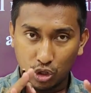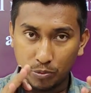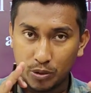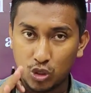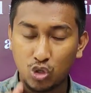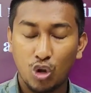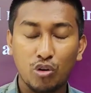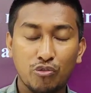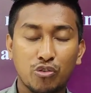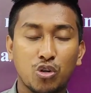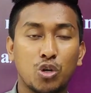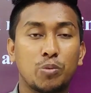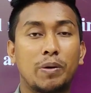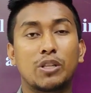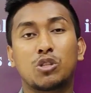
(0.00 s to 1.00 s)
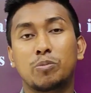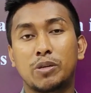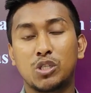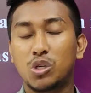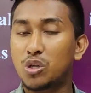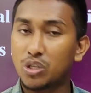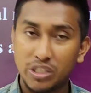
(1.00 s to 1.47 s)
তুমি সলভ করবা
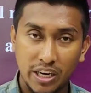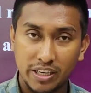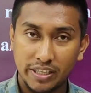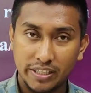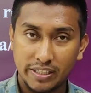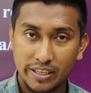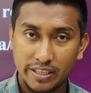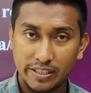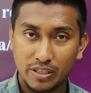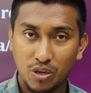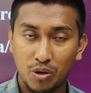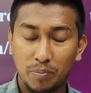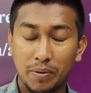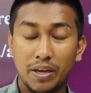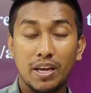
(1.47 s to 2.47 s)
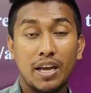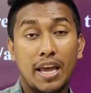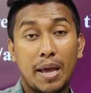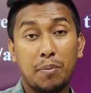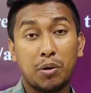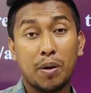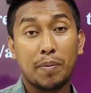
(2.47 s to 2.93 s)
তোমার জন্য জার্নিটা ইজি হবে
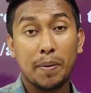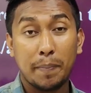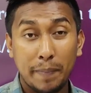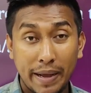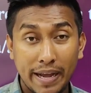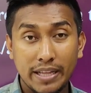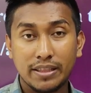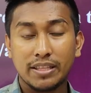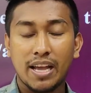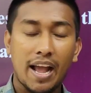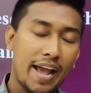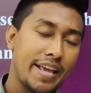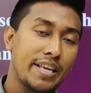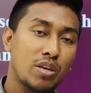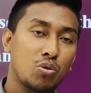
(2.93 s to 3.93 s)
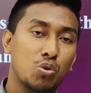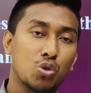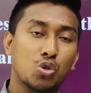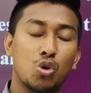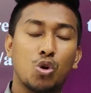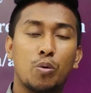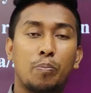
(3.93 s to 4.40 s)
এবং আমরা ম্যাথ আইকিউ
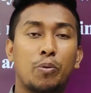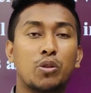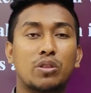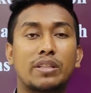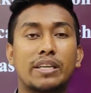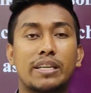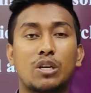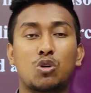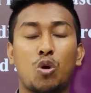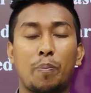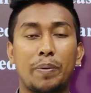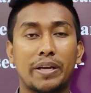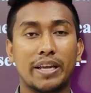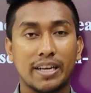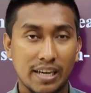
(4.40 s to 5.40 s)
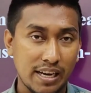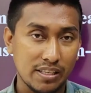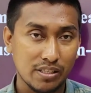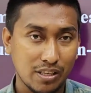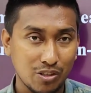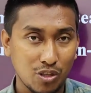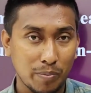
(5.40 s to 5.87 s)
সহ প্রত্যেকটা টপিকের
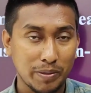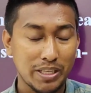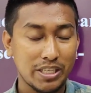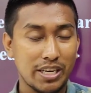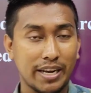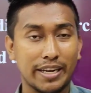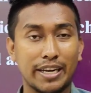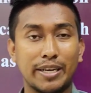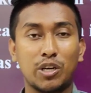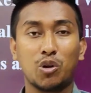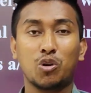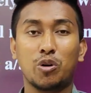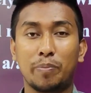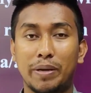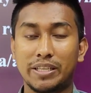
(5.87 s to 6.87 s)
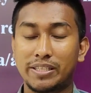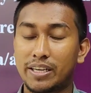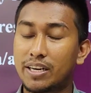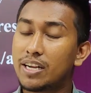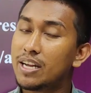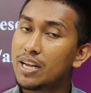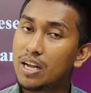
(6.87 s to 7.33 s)
ক্লাস কিন্তু আমাদের জাহাঙ্গীরনগর
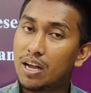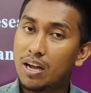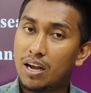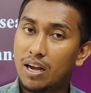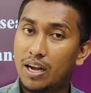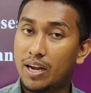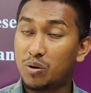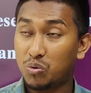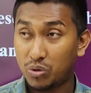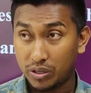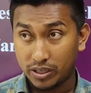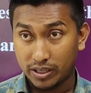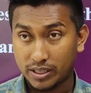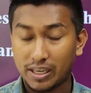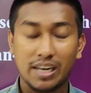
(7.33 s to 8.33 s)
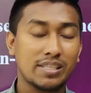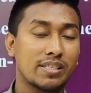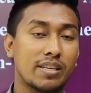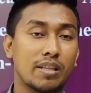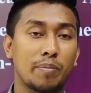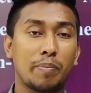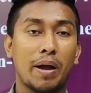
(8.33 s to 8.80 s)
ব্যাচের ওই
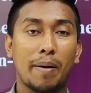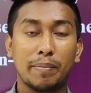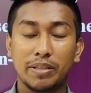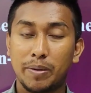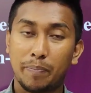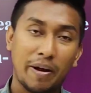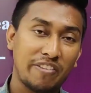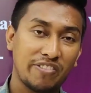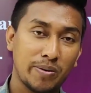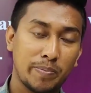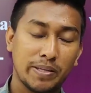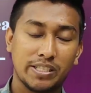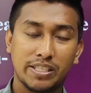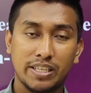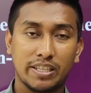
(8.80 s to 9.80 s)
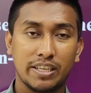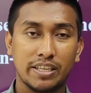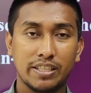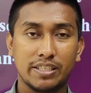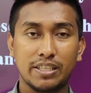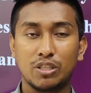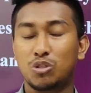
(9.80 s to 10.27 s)
ক্লাসটাতে বা আমাদের প্রাইভেট ব্যাচটাতে
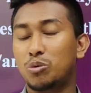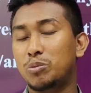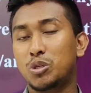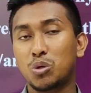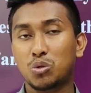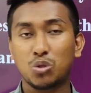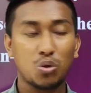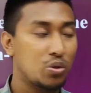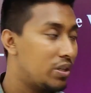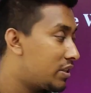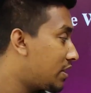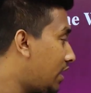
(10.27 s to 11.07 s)
নিয়েছি তুমি যুক্ত হতে